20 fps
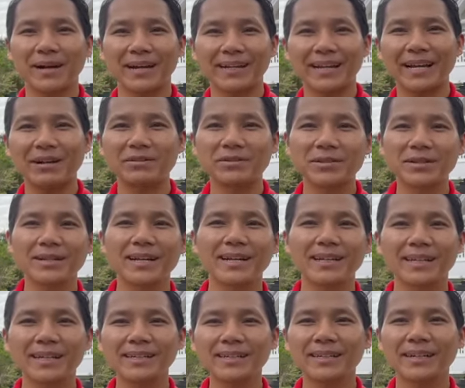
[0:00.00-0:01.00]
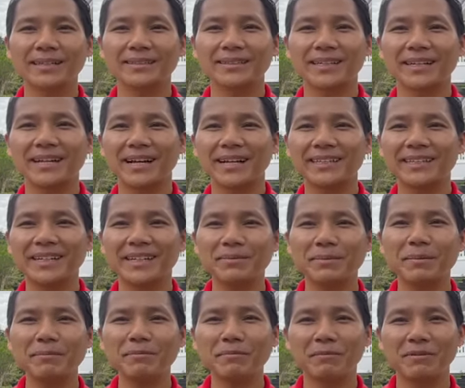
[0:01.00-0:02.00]
Bạn nào chưa đăng ký kênh thì hãy nhớ
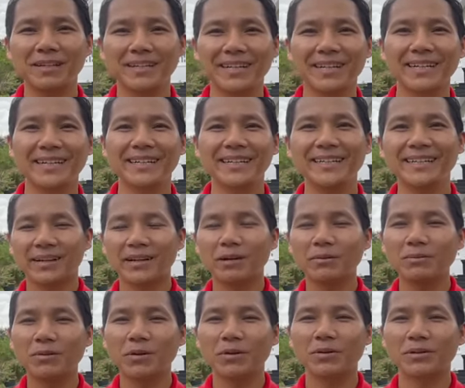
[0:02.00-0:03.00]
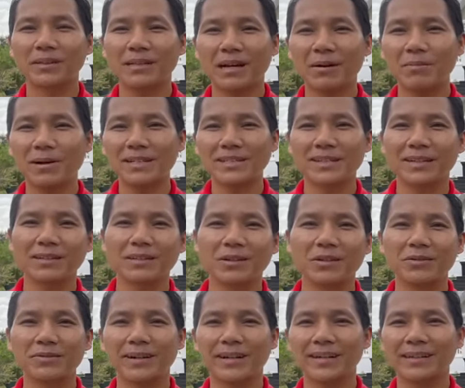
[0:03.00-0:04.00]
bấm lượt đăng ký để ủng hộ ông Bán Sơn
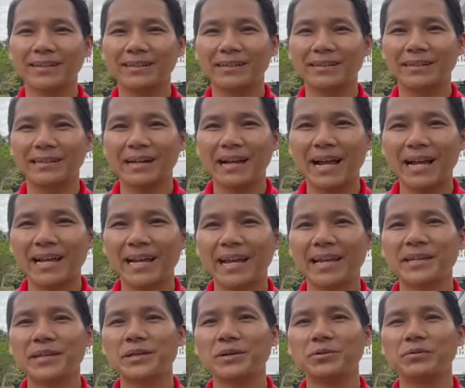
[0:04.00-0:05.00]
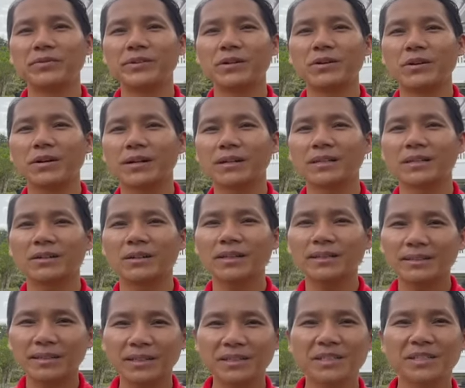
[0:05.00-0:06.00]
tôi và ra ngày nhiều video hơn, có
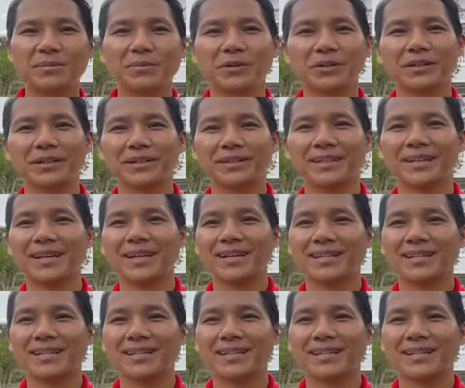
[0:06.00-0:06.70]
ích hơn cho mọi người.